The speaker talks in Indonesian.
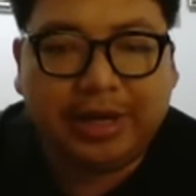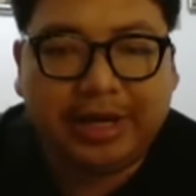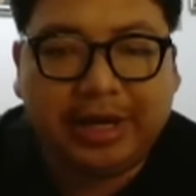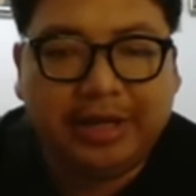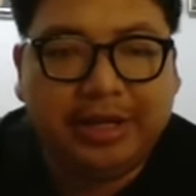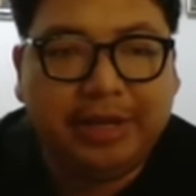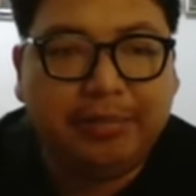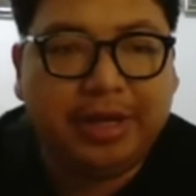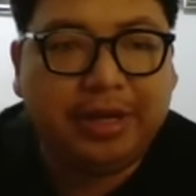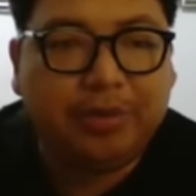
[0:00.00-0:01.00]
Ini kan
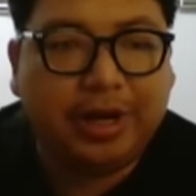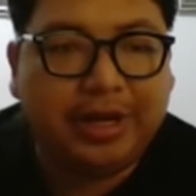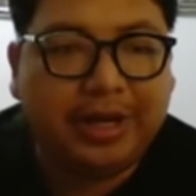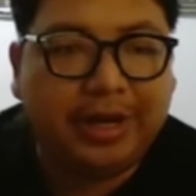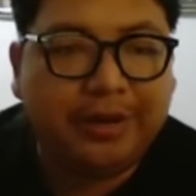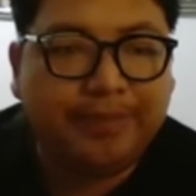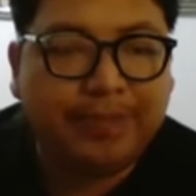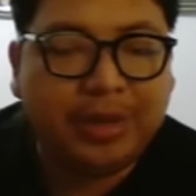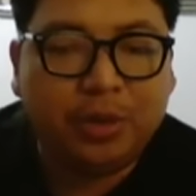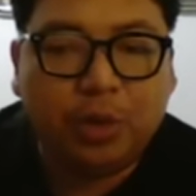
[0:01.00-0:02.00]
gamenya dimulai dengan
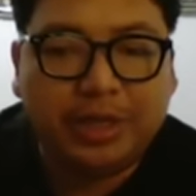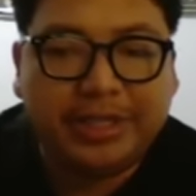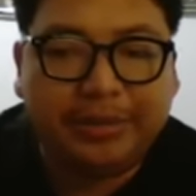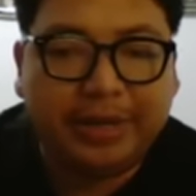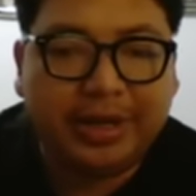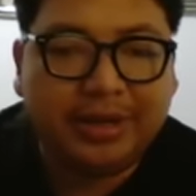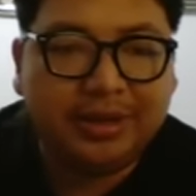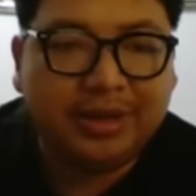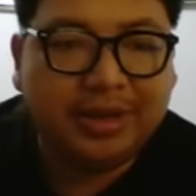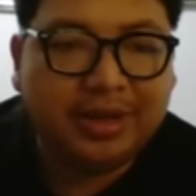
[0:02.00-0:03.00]
dua jam ya.
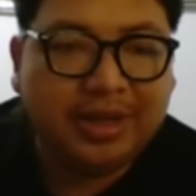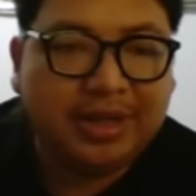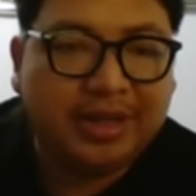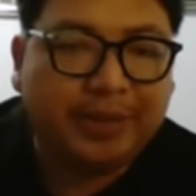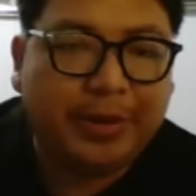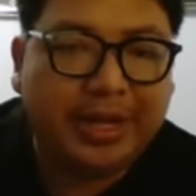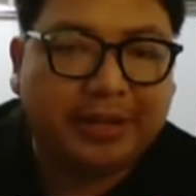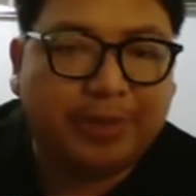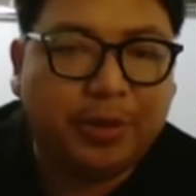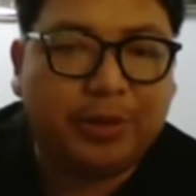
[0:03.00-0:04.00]
Tapi
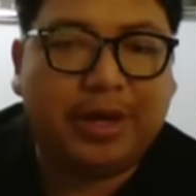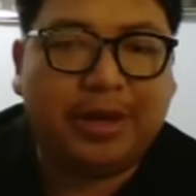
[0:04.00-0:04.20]
lihat penggunaan